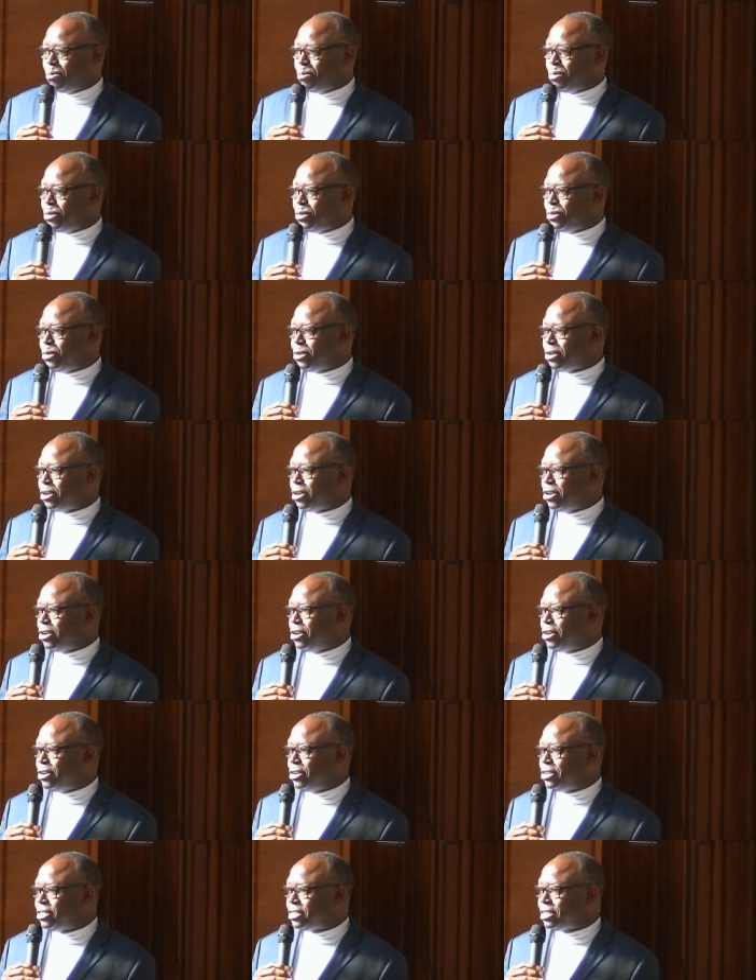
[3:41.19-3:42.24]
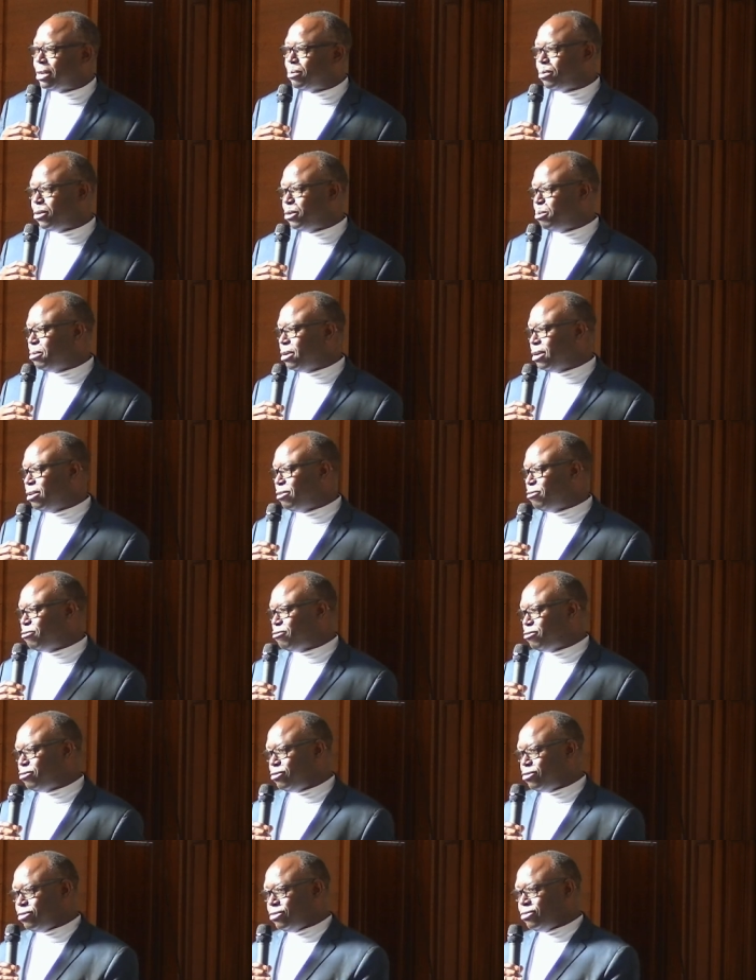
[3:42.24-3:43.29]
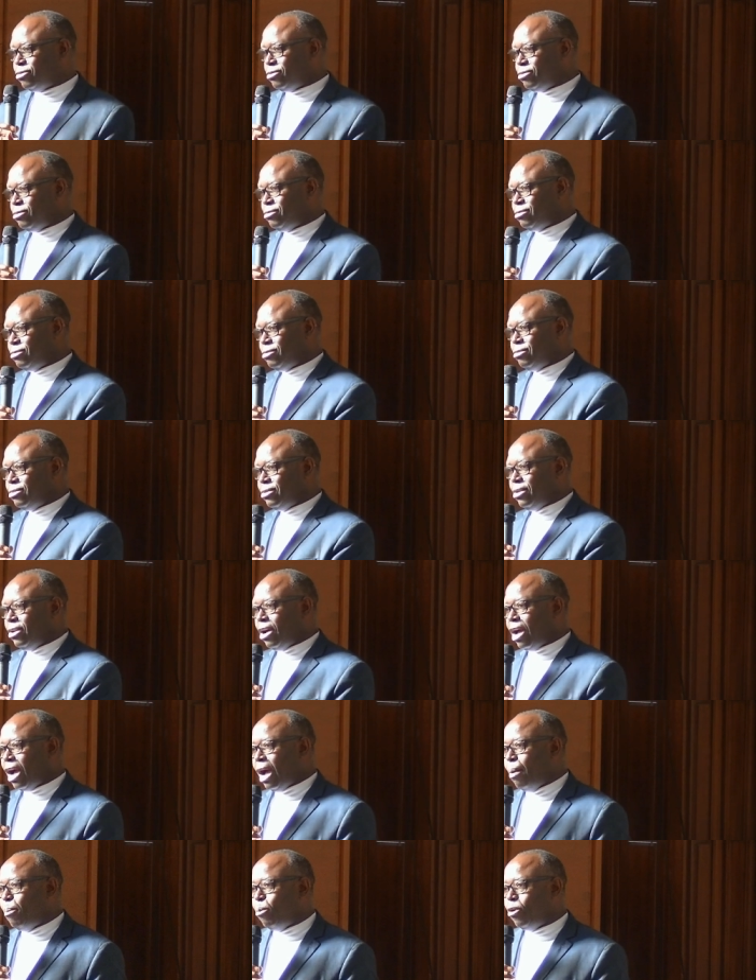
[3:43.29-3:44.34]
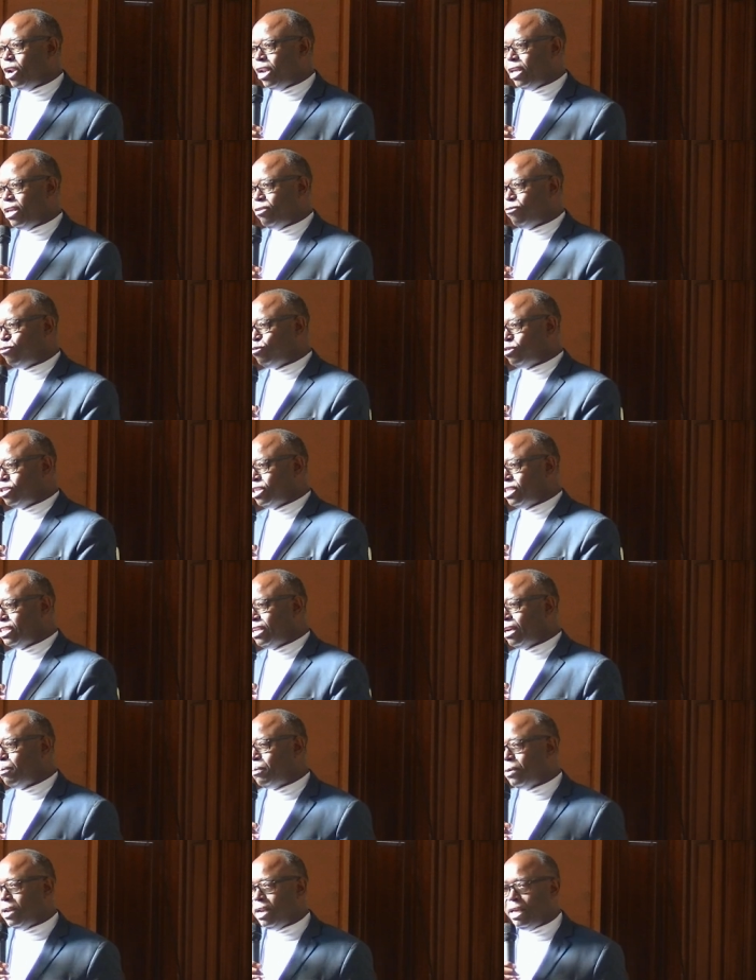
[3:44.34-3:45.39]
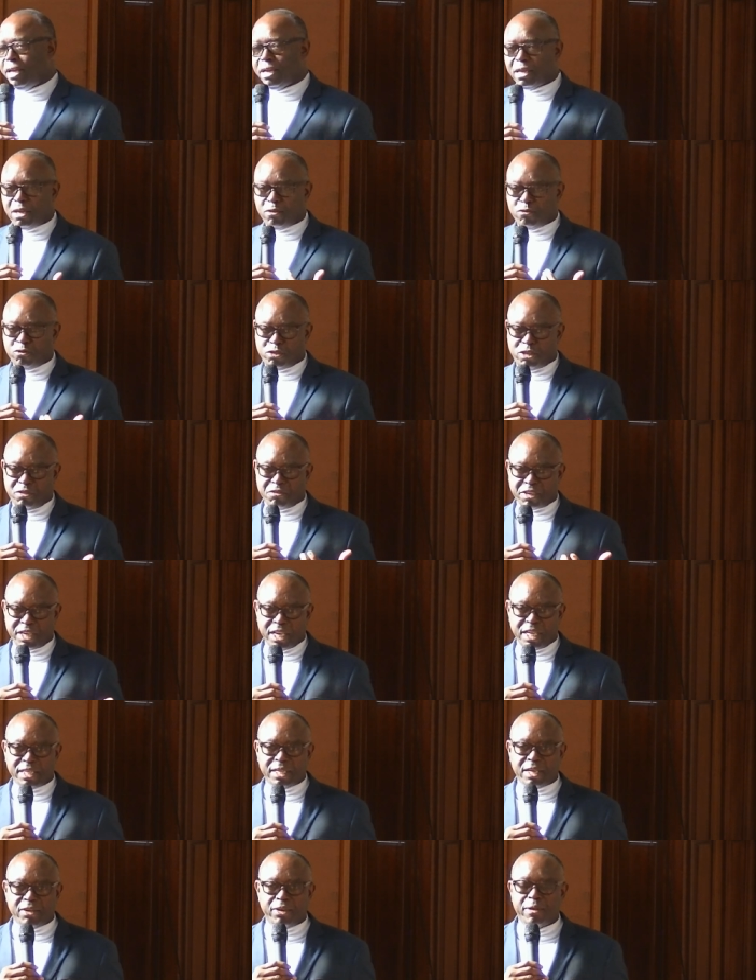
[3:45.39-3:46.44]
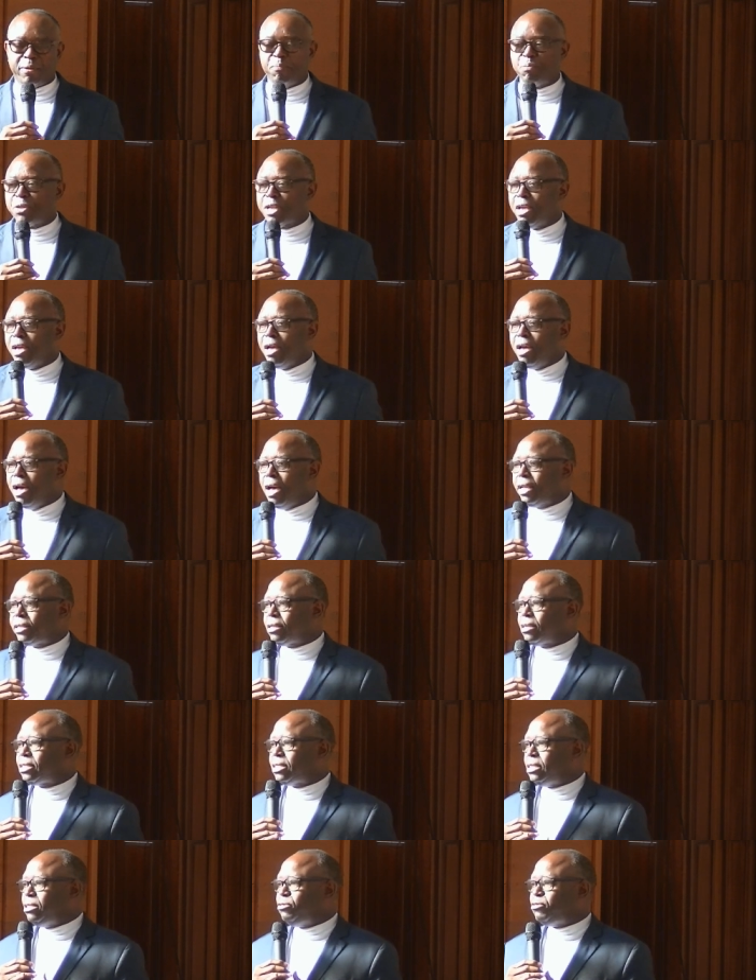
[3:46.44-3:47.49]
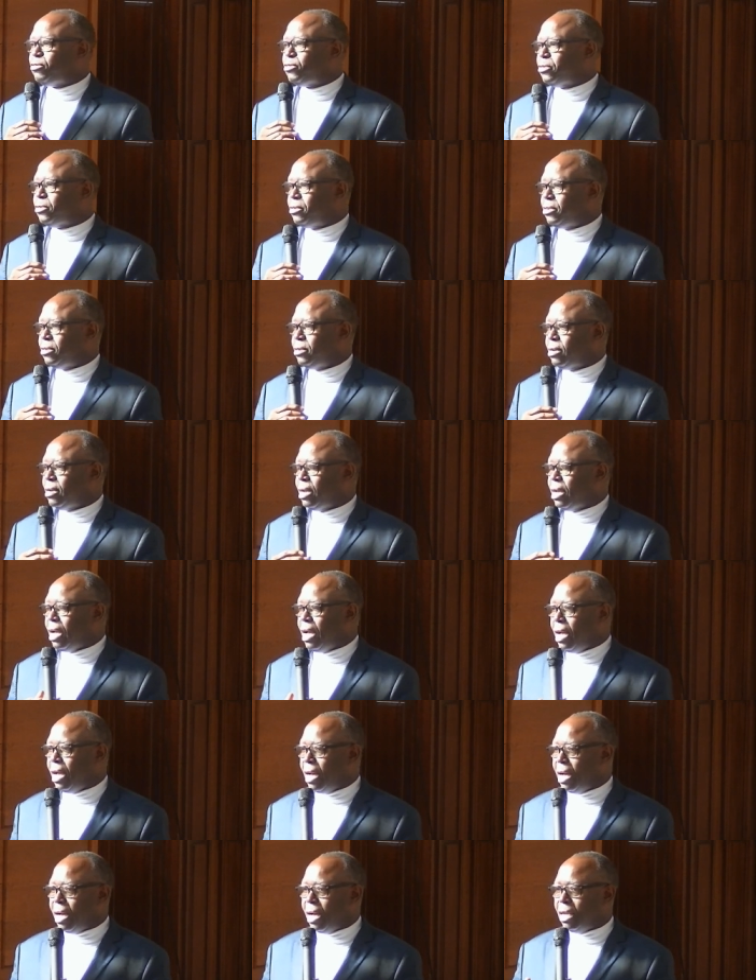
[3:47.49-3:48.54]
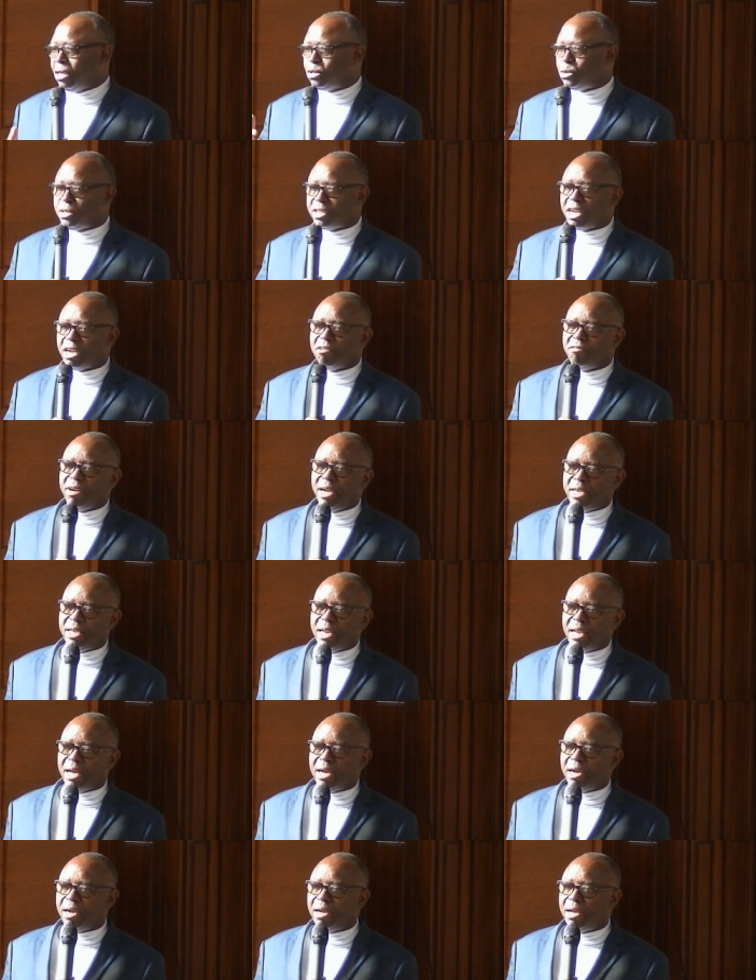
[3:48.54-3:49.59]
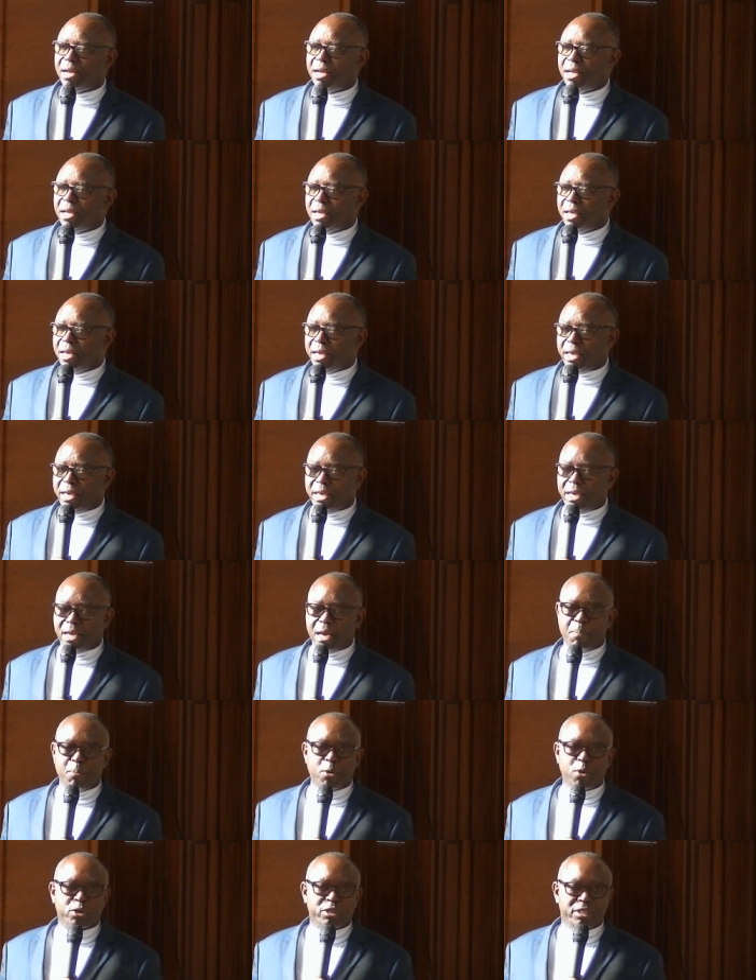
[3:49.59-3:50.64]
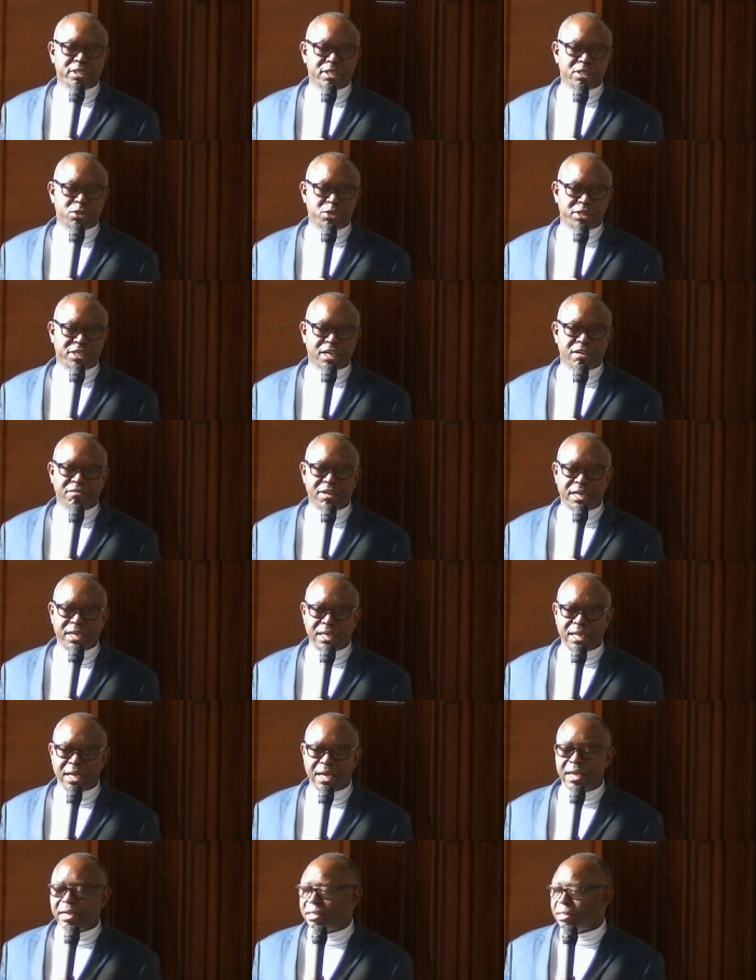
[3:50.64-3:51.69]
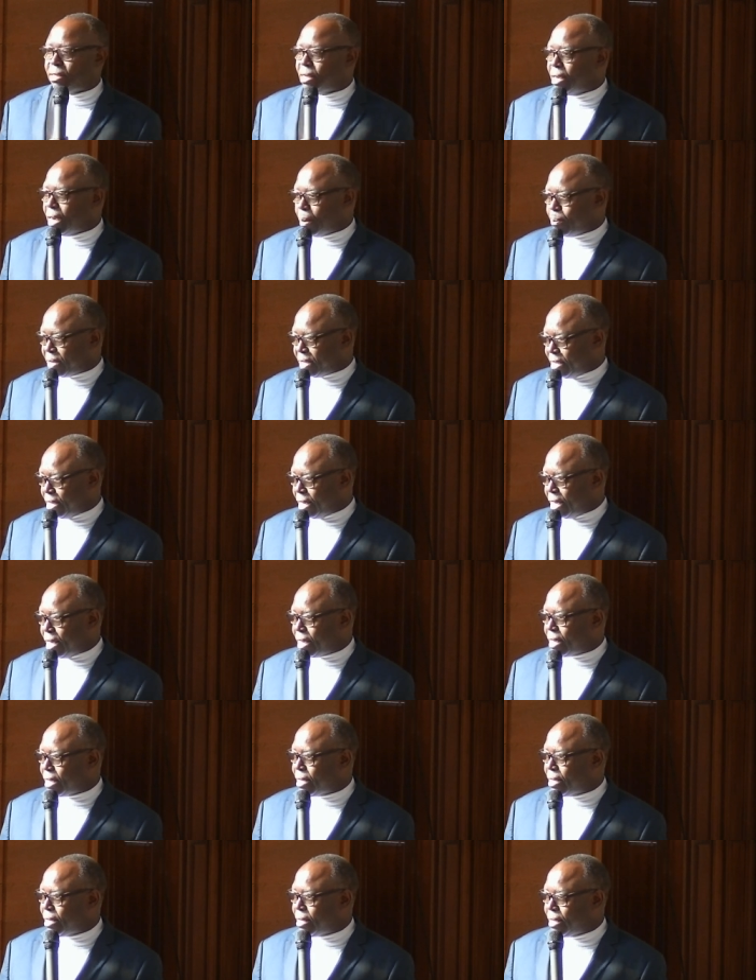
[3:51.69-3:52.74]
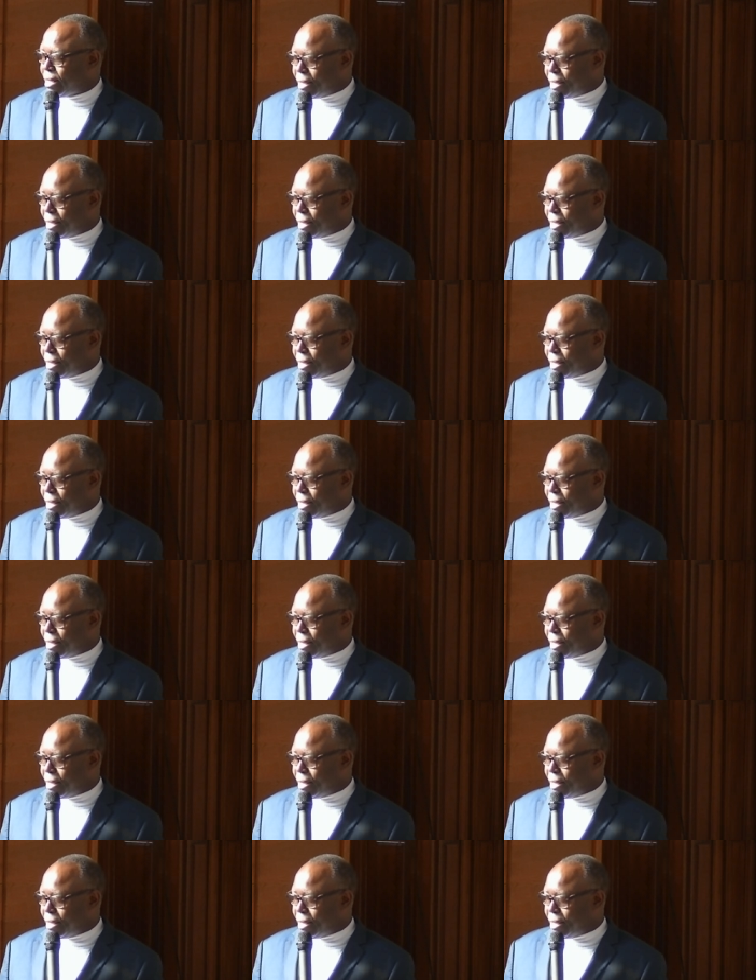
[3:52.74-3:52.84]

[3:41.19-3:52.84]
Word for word: pour euh, simplement vous rappeler, vous interpeller que vous devriez être attentif à ce travail-là et apporter ce travail-là dans la prière.